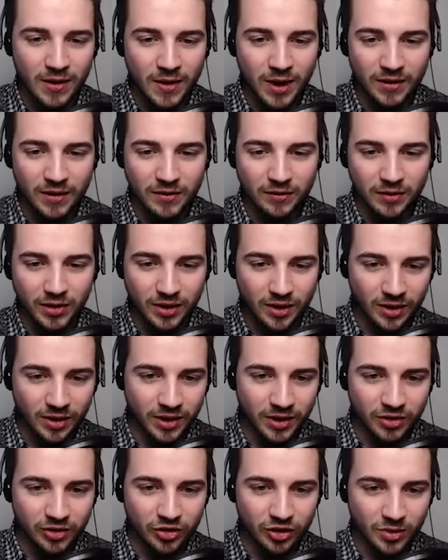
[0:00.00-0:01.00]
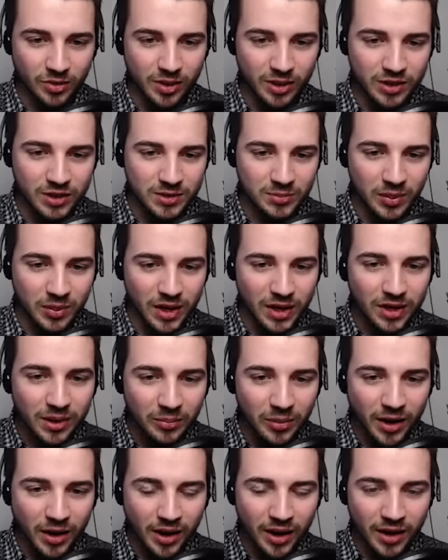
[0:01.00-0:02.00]
hatten wir German Let's Play
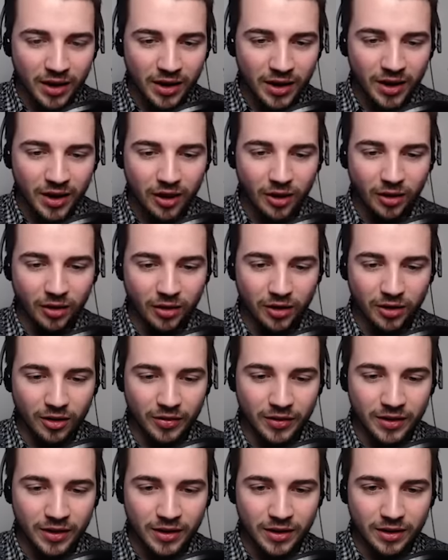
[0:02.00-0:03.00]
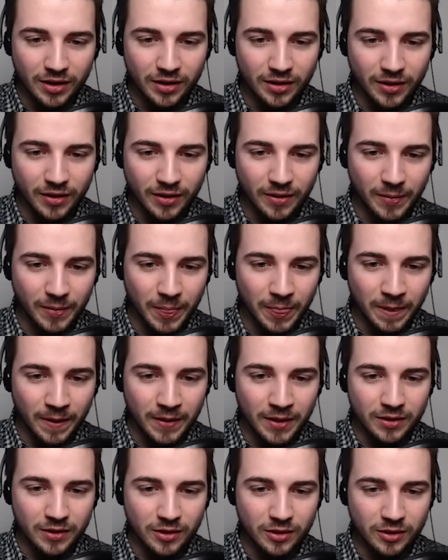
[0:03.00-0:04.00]
dabei und, ähm...
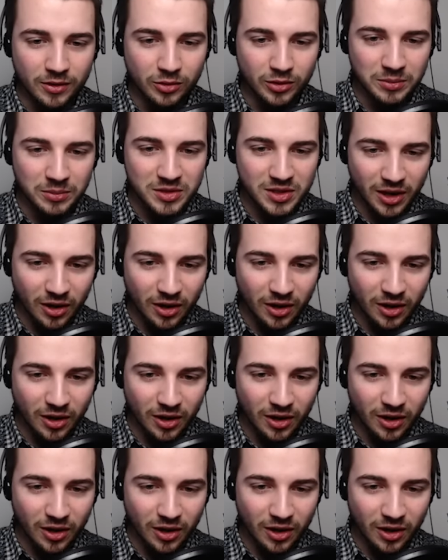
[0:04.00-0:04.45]
Du nimmst ja